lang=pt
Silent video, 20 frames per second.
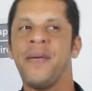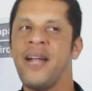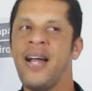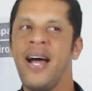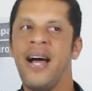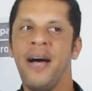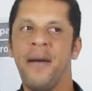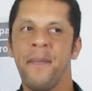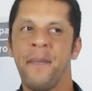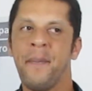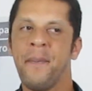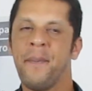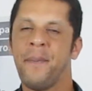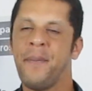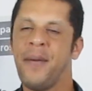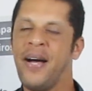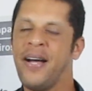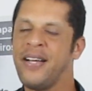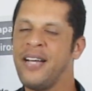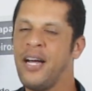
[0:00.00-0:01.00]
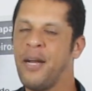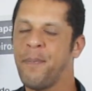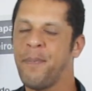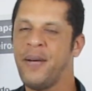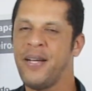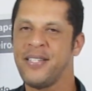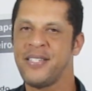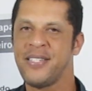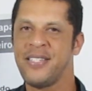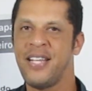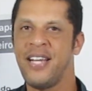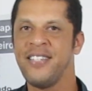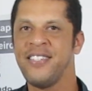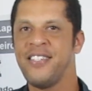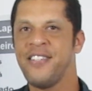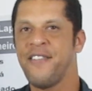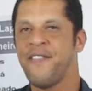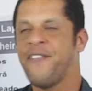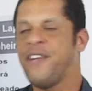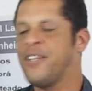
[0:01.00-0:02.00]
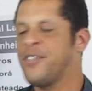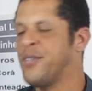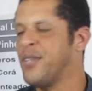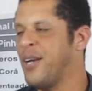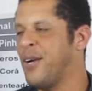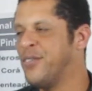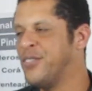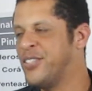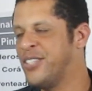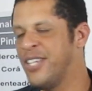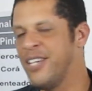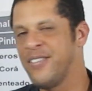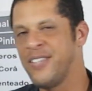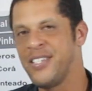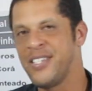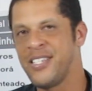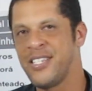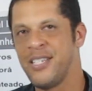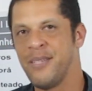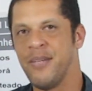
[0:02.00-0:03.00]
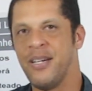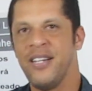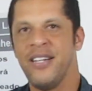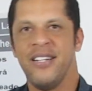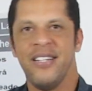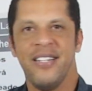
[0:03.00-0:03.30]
para pagar passagem e faturar o dinheiro em cima.